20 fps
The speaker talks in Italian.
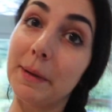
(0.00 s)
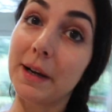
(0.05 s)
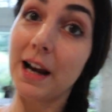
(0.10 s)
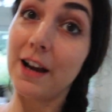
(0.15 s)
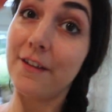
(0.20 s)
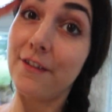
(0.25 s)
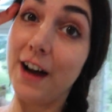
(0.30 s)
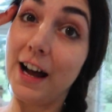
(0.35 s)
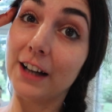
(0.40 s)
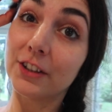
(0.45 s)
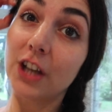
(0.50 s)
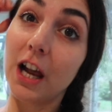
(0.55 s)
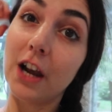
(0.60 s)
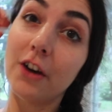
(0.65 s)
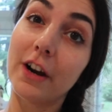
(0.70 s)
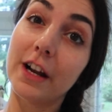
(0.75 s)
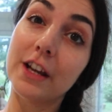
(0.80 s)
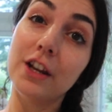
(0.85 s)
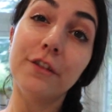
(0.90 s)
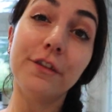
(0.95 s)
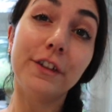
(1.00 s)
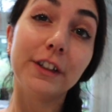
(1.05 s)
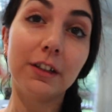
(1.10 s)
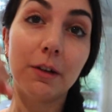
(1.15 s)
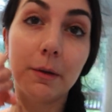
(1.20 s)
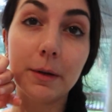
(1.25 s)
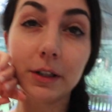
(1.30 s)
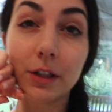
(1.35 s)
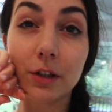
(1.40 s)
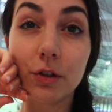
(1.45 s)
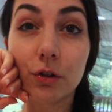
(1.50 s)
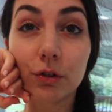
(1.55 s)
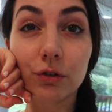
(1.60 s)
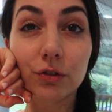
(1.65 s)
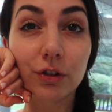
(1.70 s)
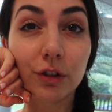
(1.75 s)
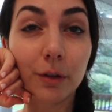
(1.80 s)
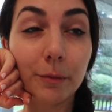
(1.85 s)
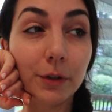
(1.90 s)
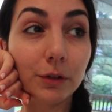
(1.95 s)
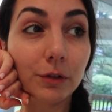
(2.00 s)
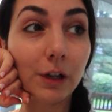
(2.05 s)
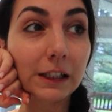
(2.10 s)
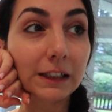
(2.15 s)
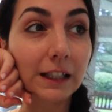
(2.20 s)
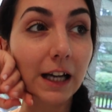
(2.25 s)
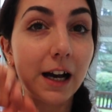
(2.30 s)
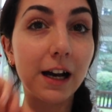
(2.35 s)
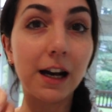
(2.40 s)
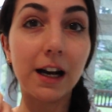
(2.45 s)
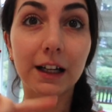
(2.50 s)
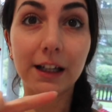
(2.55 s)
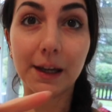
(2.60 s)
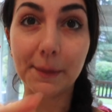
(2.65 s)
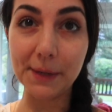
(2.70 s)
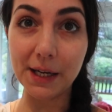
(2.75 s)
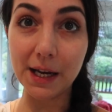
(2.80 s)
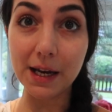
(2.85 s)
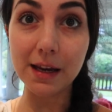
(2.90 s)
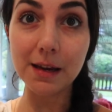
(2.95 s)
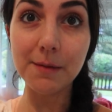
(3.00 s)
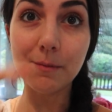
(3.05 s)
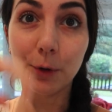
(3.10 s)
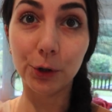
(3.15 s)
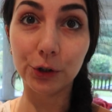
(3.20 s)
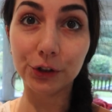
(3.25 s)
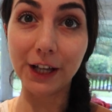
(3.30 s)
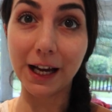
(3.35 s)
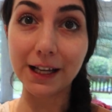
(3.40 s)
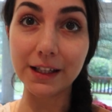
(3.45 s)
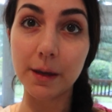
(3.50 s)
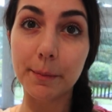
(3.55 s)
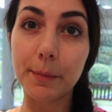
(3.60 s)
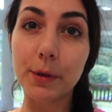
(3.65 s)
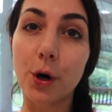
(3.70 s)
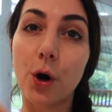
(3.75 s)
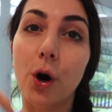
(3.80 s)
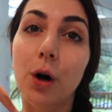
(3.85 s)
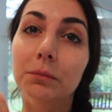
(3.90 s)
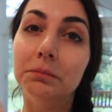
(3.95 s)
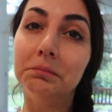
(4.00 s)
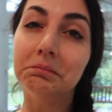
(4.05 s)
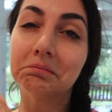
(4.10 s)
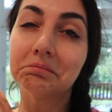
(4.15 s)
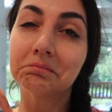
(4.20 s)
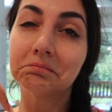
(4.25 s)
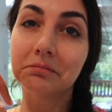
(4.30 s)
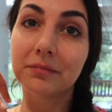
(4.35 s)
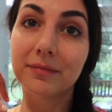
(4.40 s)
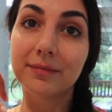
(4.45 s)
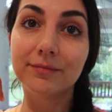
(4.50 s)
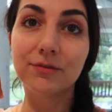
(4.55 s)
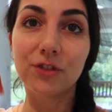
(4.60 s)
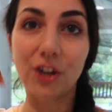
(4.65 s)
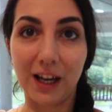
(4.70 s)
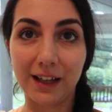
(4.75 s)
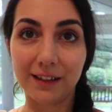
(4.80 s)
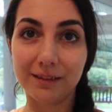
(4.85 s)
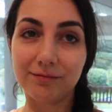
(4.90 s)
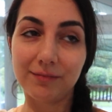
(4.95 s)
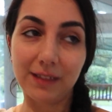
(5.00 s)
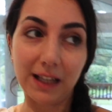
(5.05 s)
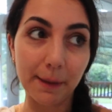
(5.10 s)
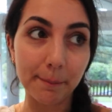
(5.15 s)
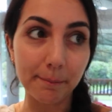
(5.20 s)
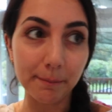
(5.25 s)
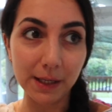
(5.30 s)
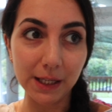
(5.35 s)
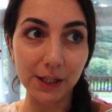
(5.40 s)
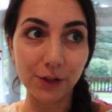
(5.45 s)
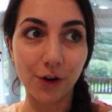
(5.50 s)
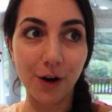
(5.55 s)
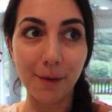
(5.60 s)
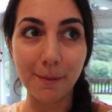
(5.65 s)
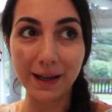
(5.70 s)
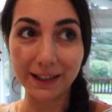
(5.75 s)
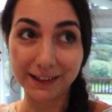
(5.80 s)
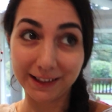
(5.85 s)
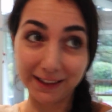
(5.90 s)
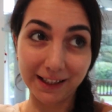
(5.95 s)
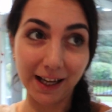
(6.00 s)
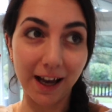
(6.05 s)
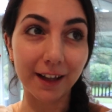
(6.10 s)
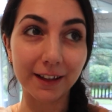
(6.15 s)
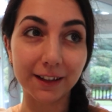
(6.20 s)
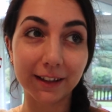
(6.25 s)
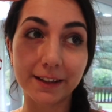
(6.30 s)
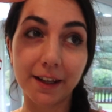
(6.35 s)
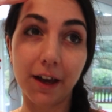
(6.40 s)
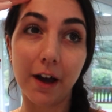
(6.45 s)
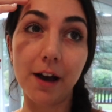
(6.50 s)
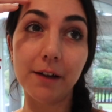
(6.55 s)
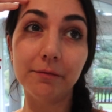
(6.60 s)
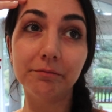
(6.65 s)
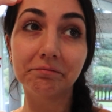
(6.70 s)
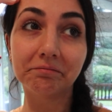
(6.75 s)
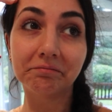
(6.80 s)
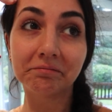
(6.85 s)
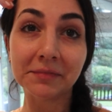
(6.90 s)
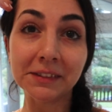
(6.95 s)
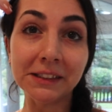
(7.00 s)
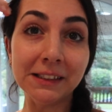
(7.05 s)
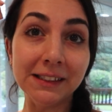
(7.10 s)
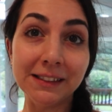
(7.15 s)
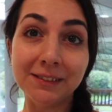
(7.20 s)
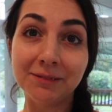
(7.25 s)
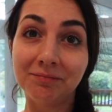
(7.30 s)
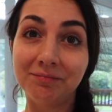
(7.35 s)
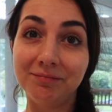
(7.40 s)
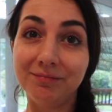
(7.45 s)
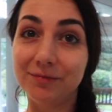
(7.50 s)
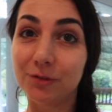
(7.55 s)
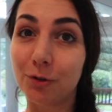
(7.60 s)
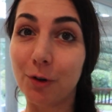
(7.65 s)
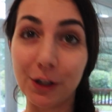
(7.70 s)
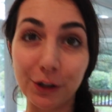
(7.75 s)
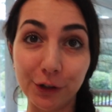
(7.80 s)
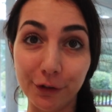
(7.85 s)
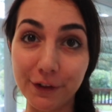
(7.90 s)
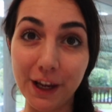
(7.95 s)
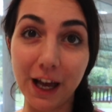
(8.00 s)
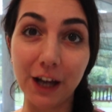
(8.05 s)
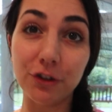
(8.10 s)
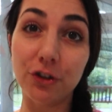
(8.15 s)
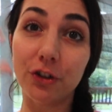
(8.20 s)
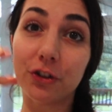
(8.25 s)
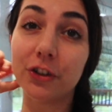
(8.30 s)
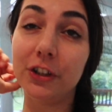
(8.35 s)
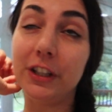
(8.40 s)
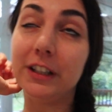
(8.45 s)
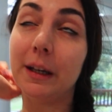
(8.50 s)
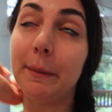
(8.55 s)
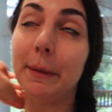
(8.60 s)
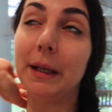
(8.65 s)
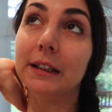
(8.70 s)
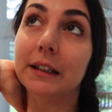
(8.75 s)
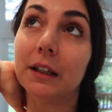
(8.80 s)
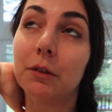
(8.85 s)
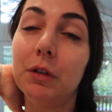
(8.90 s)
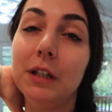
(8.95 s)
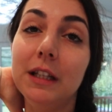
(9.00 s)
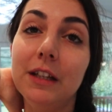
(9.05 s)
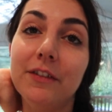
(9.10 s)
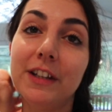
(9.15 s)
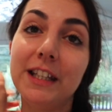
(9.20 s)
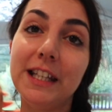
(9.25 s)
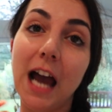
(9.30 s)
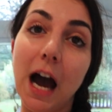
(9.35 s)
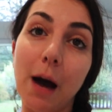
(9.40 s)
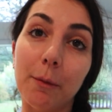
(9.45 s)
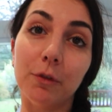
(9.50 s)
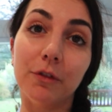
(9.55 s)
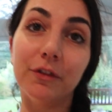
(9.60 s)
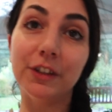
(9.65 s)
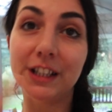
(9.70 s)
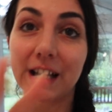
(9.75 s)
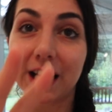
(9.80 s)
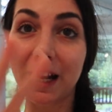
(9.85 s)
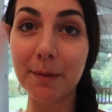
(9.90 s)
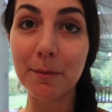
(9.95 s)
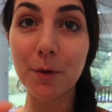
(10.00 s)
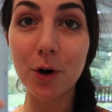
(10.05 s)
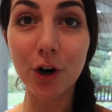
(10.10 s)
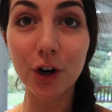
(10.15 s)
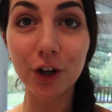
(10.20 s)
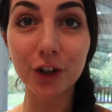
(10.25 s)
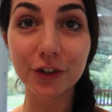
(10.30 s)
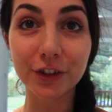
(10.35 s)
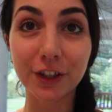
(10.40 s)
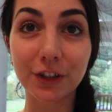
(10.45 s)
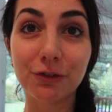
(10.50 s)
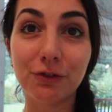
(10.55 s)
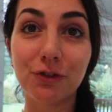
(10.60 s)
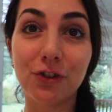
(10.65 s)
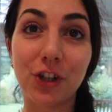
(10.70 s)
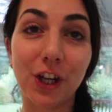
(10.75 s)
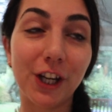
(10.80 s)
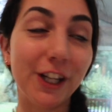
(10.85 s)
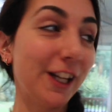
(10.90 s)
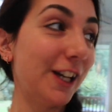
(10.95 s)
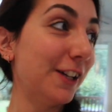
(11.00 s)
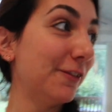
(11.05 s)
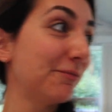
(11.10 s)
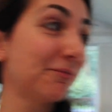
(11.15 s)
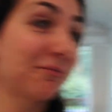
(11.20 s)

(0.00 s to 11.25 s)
per la faccia Allora io effettivamente non sono abituata a camminare in montagna Però, cioè, cammino abbastanza quando viaggio solitamente quindi vediamo, vedremo cosa eh, succede stay